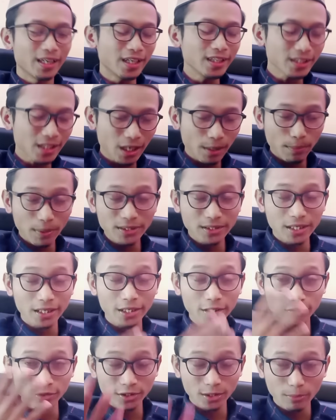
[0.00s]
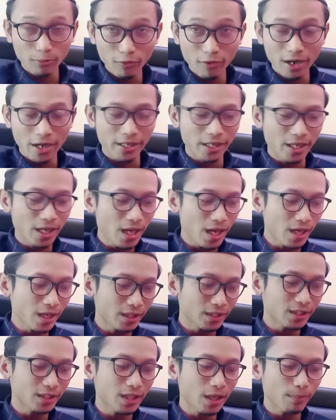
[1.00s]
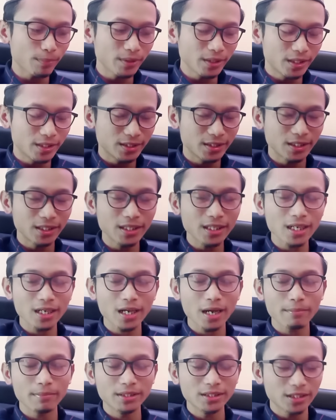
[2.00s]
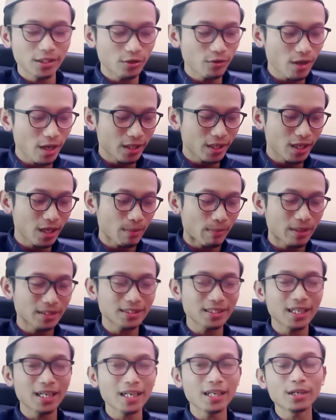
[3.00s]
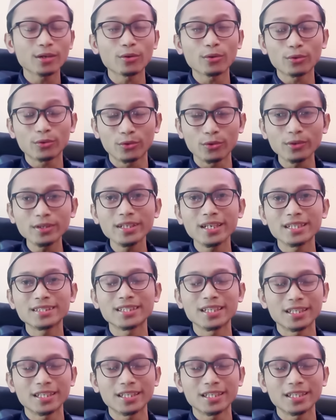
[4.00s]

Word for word: Ini terlepas dari itu semua ya akan tetapi di sini yang kami singgung adalah masalah kerudung ya.